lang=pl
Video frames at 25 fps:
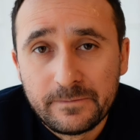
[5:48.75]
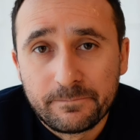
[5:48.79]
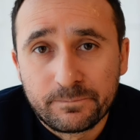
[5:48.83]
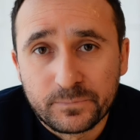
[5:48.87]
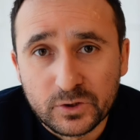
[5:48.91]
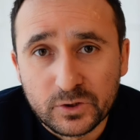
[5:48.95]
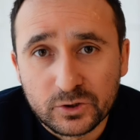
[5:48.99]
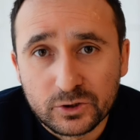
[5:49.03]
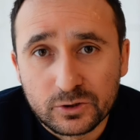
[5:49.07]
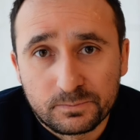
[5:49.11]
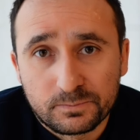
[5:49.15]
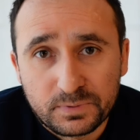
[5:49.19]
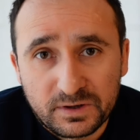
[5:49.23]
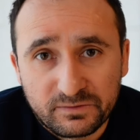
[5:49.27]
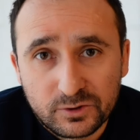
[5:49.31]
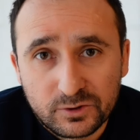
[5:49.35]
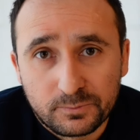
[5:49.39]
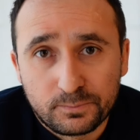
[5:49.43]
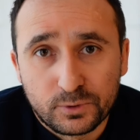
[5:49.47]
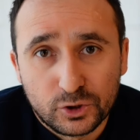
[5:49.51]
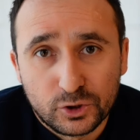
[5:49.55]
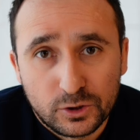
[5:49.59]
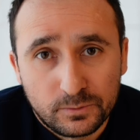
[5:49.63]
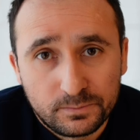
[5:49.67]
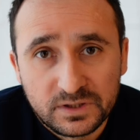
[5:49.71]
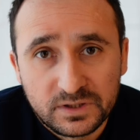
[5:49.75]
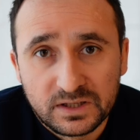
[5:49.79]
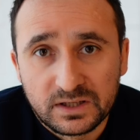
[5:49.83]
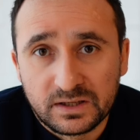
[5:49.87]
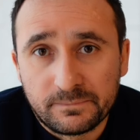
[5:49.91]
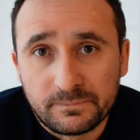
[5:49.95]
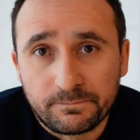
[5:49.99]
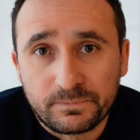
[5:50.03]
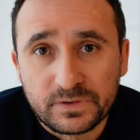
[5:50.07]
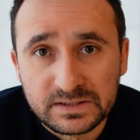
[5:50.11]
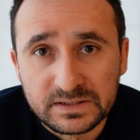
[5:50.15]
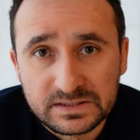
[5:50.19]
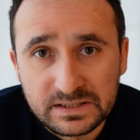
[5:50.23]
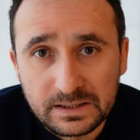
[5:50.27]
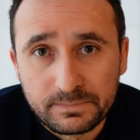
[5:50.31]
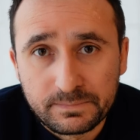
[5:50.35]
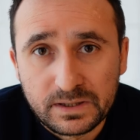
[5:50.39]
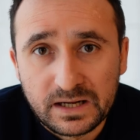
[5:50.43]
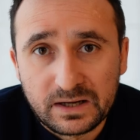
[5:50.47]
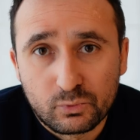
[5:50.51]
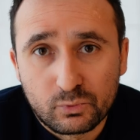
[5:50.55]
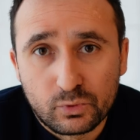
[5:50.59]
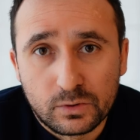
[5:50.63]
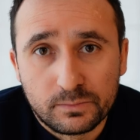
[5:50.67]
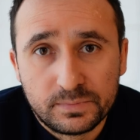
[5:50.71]
no to prawdopodobnie
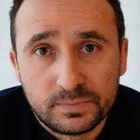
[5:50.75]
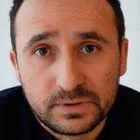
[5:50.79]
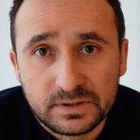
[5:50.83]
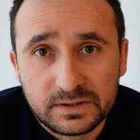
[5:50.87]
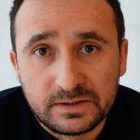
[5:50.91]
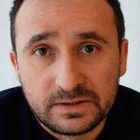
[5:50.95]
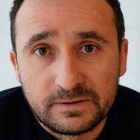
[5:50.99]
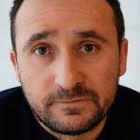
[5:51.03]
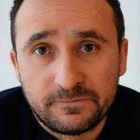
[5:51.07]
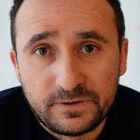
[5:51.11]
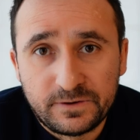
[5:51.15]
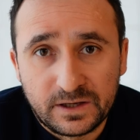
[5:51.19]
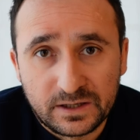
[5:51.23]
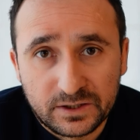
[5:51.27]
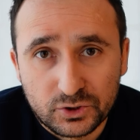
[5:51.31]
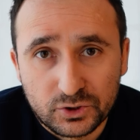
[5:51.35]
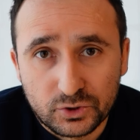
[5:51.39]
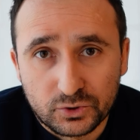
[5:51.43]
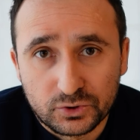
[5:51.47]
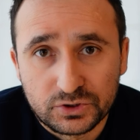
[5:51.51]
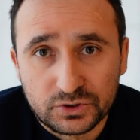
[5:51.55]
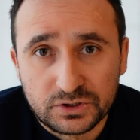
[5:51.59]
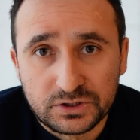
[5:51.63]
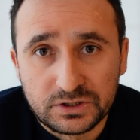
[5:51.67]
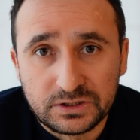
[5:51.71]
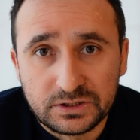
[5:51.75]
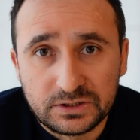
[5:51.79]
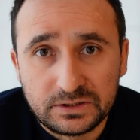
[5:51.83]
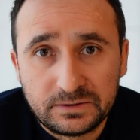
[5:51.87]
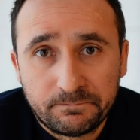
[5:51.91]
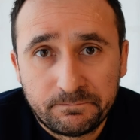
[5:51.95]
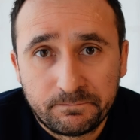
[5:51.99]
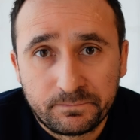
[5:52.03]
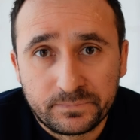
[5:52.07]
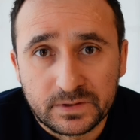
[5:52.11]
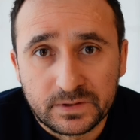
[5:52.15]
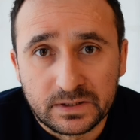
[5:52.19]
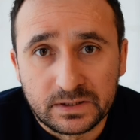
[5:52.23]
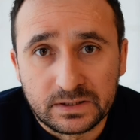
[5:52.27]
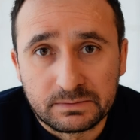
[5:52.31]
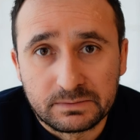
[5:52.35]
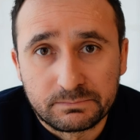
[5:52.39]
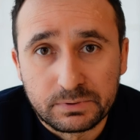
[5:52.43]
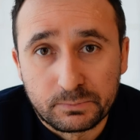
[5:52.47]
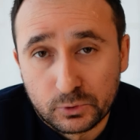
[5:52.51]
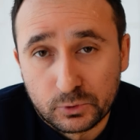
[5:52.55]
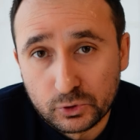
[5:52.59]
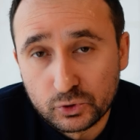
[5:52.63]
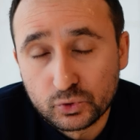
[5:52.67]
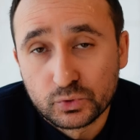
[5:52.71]
zabrakłoby większości
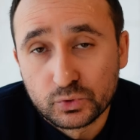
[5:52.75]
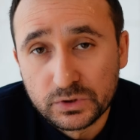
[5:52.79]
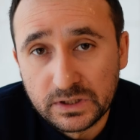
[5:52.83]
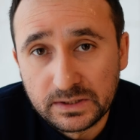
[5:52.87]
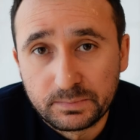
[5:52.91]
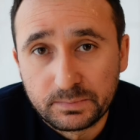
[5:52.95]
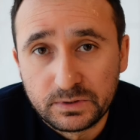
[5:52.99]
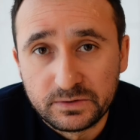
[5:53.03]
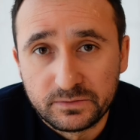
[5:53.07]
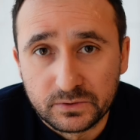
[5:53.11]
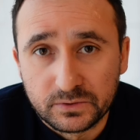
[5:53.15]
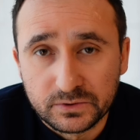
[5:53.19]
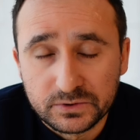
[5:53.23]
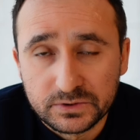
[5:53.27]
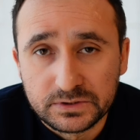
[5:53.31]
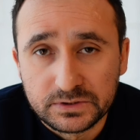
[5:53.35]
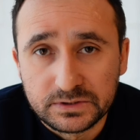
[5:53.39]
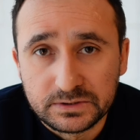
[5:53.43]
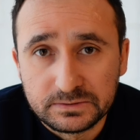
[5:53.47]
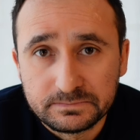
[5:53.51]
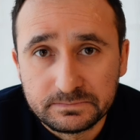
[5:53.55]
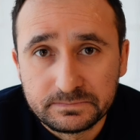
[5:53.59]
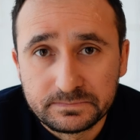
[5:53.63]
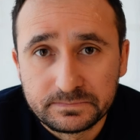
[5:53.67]
po prostu cierpliwości.